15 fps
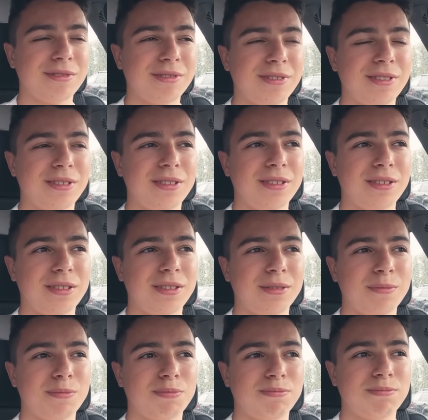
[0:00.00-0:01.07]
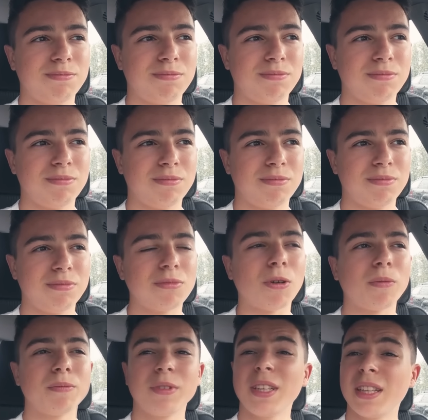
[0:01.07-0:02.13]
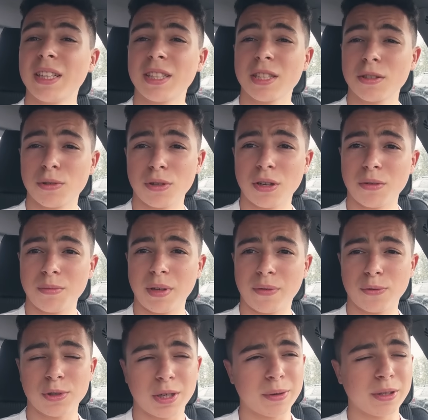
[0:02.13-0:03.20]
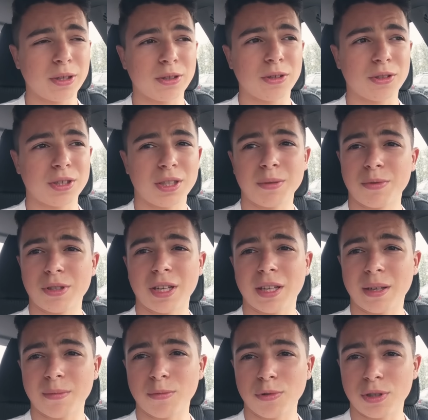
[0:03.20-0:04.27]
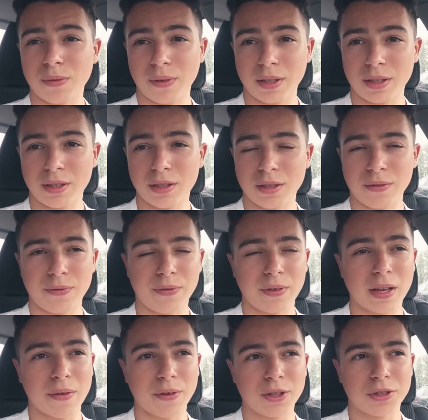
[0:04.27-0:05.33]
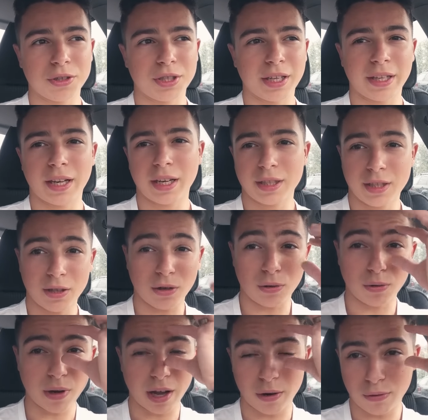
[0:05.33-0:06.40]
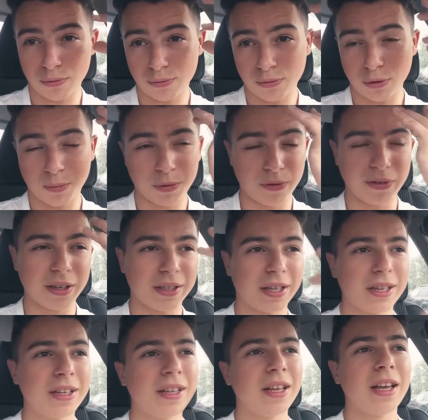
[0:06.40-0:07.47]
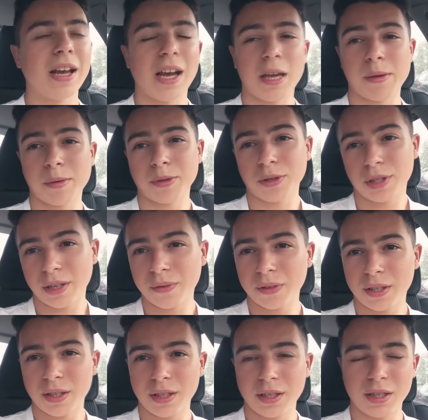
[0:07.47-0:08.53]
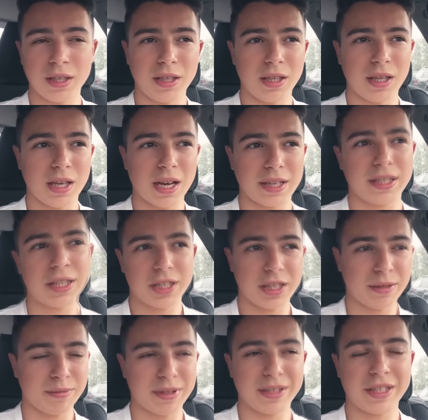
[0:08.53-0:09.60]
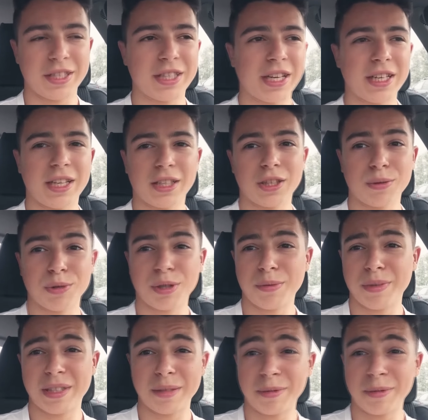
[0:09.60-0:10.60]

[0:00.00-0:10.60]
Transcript: i no, jedna rzecz, która mnie wkurzała, to to, że nie można tam używać e, na większości atrakcji okularów do pływania, a ja mam soczewki i jak zjeżdżam na zjeżdżalniach, to muszę mieć